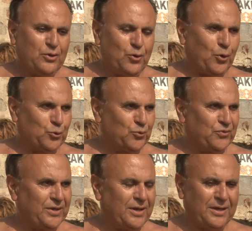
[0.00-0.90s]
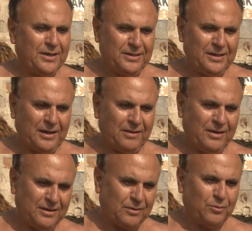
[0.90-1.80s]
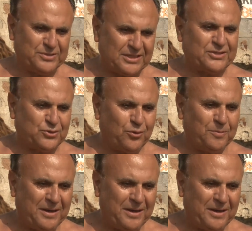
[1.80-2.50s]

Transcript: يقعدوا فيها الى غير ذلك كوم ستاسيون